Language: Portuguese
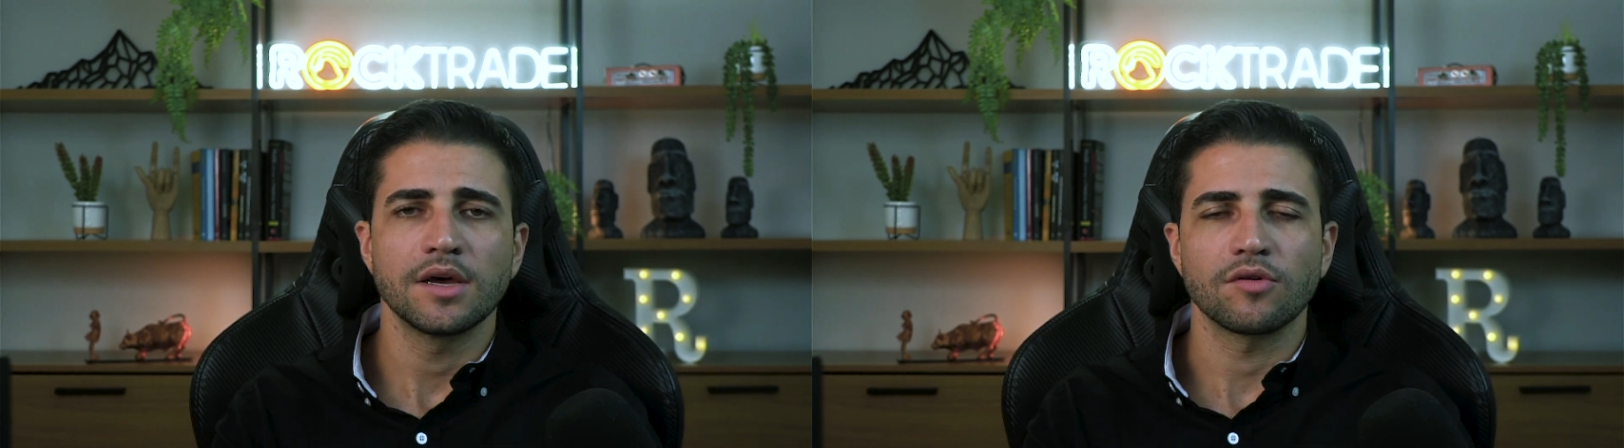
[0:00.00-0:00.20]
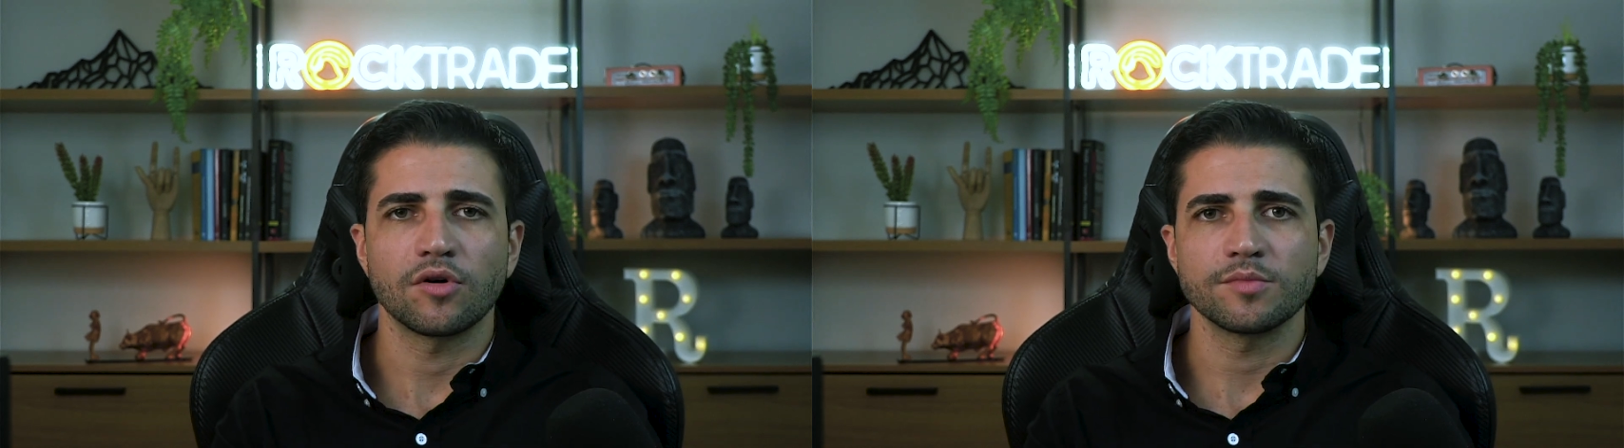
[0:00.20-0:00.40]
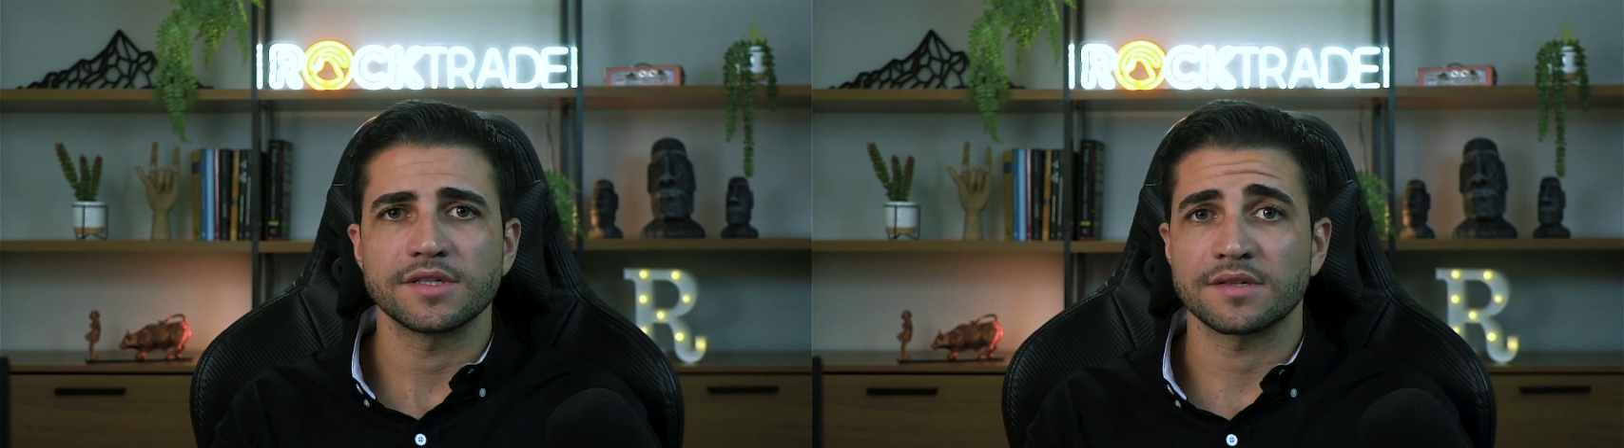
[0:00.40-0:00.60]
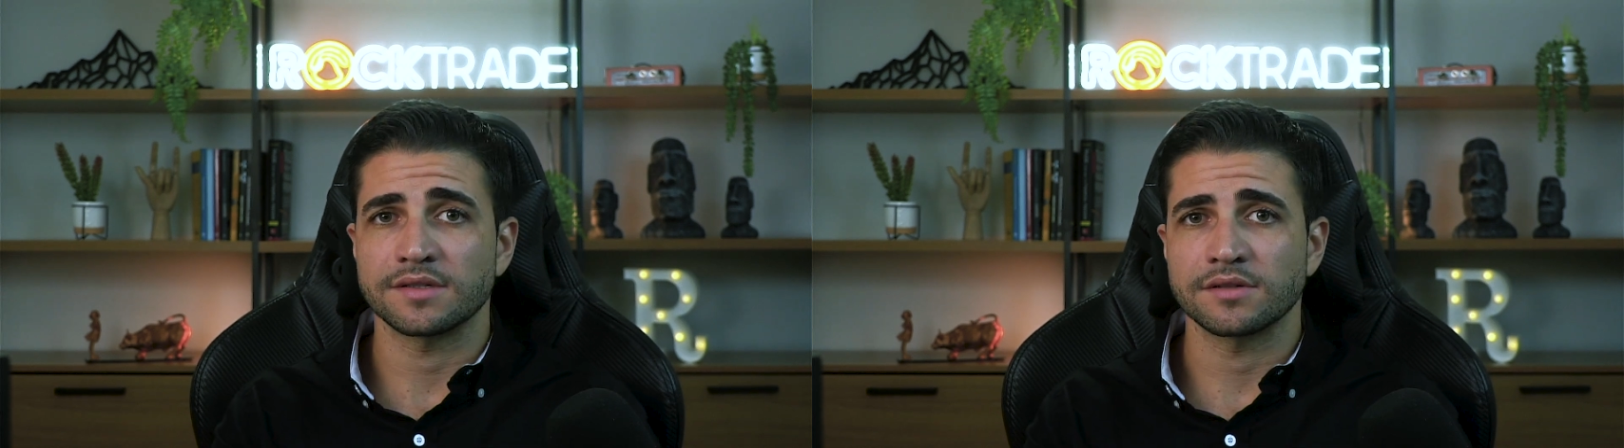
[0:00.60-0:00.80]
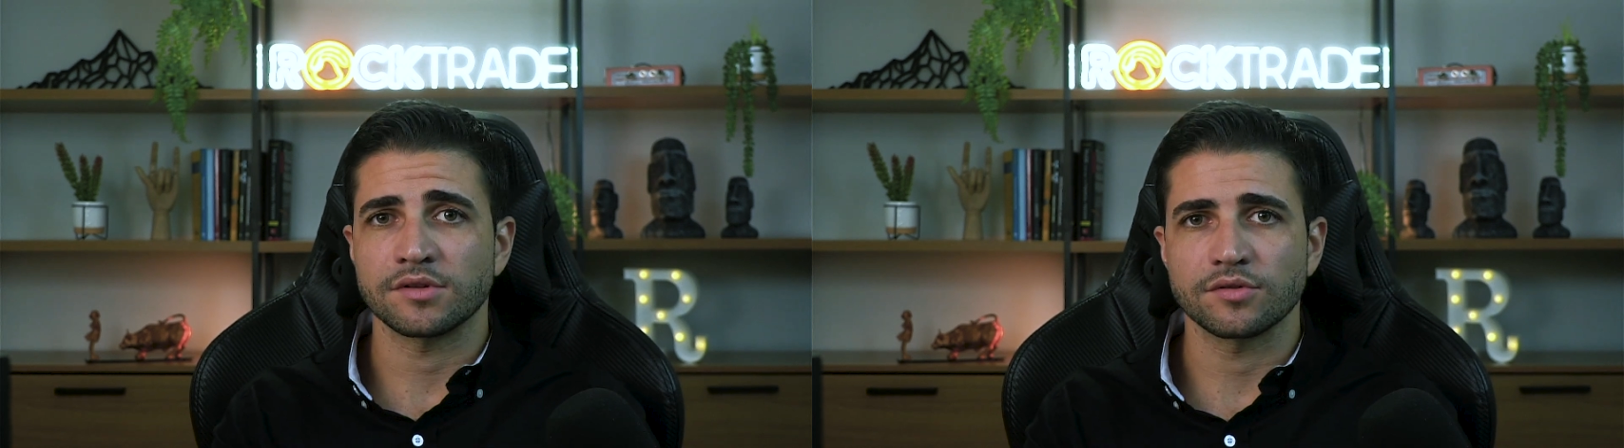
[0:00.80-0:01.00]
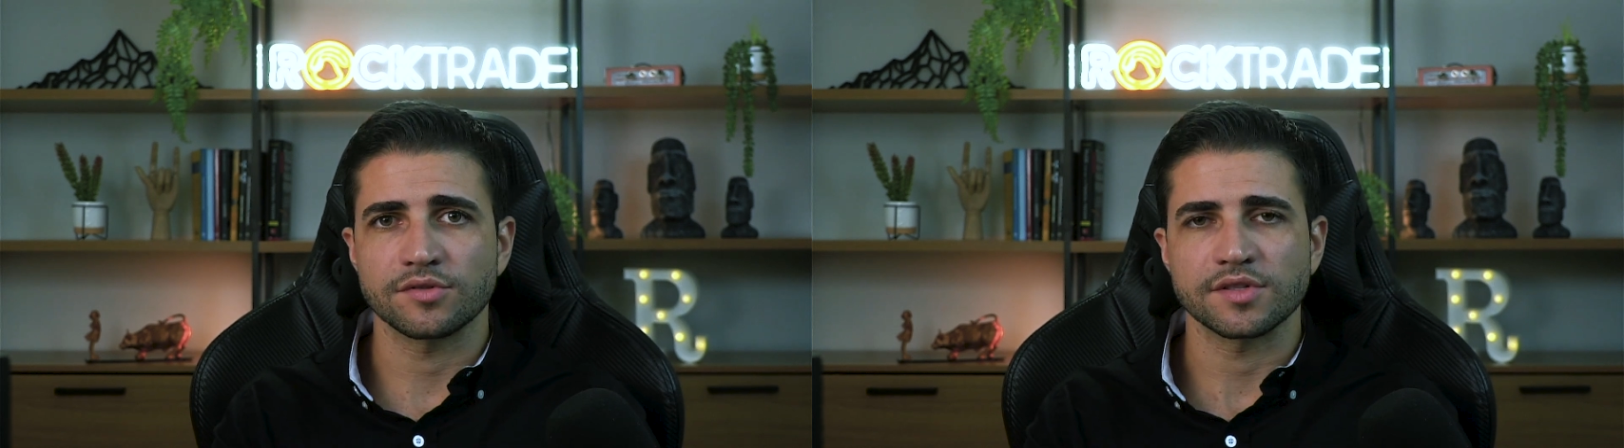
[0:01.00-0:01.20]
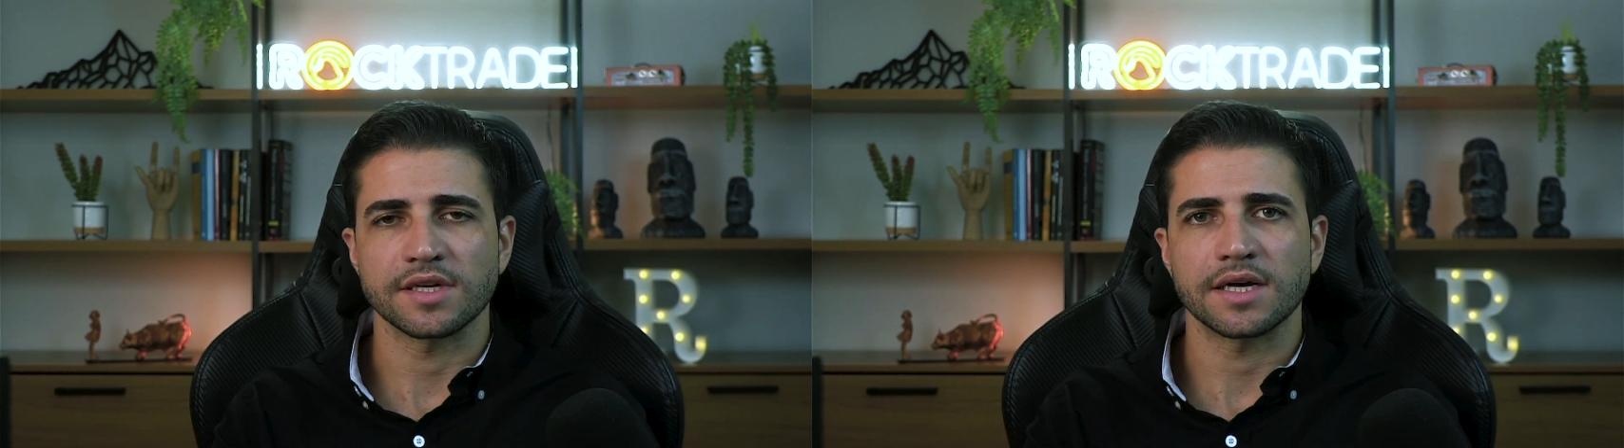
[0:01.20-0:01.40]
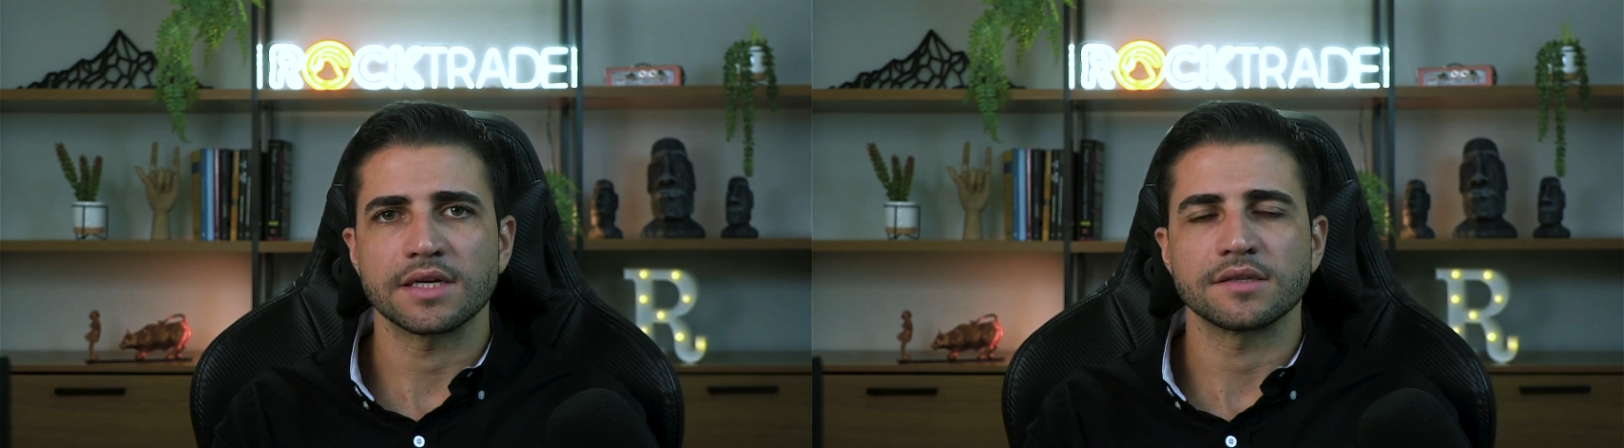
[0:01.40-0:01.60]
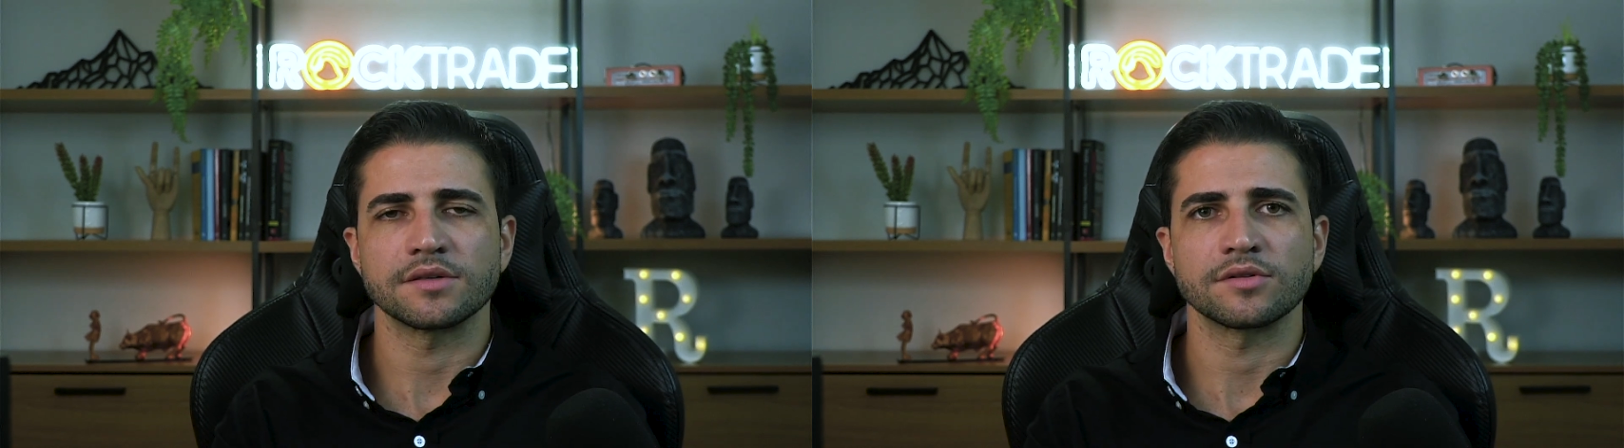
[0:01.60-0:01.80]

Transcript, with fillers: como que está sendo negociada